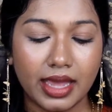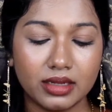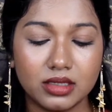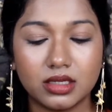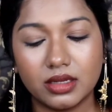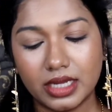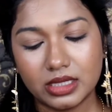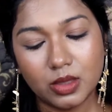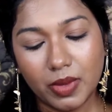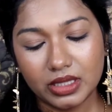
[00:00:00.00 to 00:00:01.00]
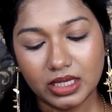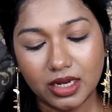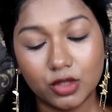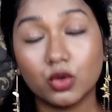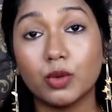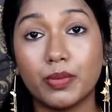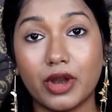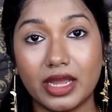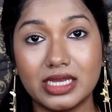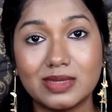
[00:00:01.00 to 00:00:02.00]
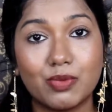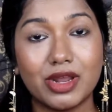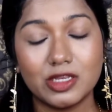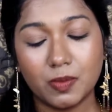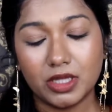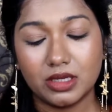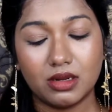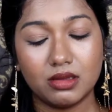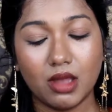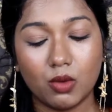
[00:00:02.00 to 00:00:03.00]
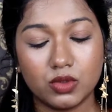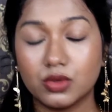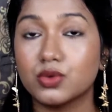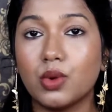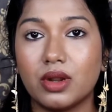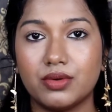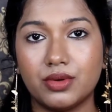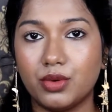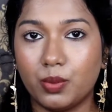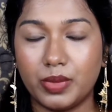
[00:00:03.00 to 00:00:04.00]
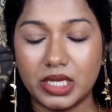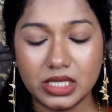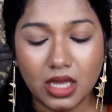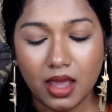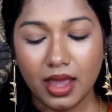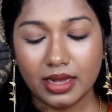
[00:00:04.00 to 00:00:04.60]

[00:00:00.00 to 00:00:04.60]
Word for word: அண்ட் நெக்ஸ்ட் uh, பார்த்தீங்கன்னா இதோட ப்ரைஸ் ப்ரைஸ் பார்த்தீங்கன்னா தௌசண்ட் டூ ஹண்ட்ரட் ருபீஸ்